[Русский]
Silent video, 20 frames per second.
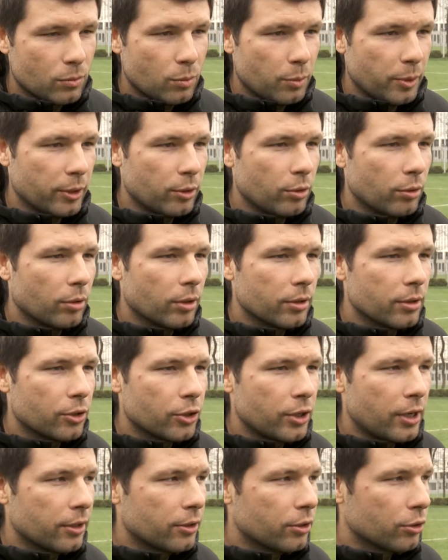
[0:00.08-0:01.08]
По итогу
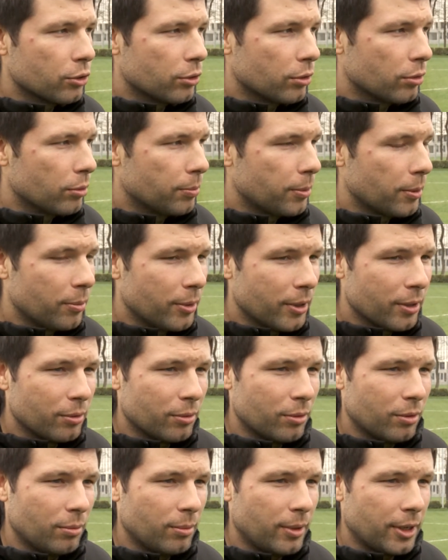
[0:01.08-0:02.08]
одержали тяжелую
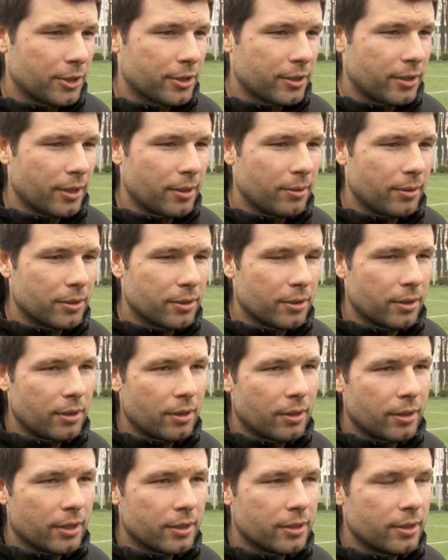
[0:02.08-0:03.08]
победу, но матч складывался
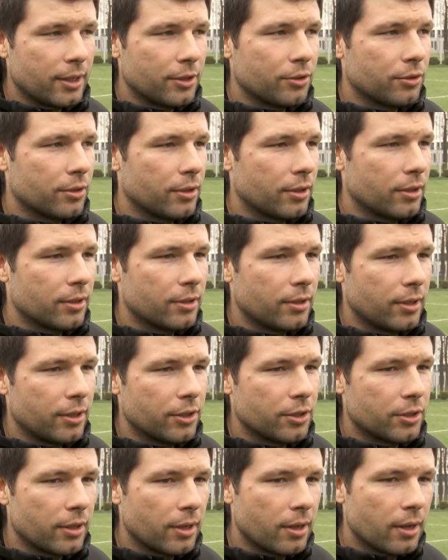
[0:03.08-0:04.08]
для нас, начался
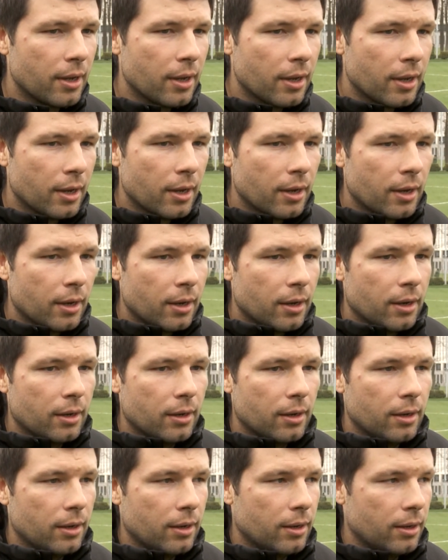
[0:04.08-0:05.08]
достаточно
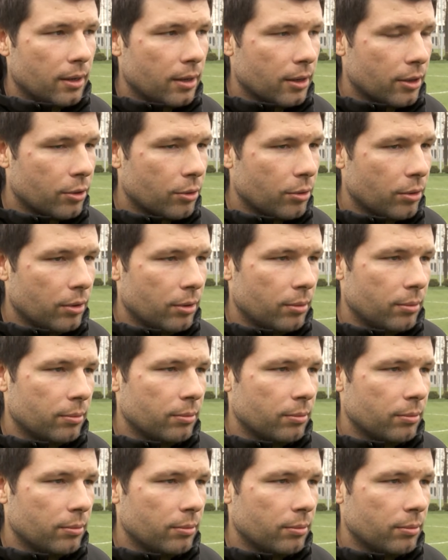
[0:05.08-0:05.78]
э, легко.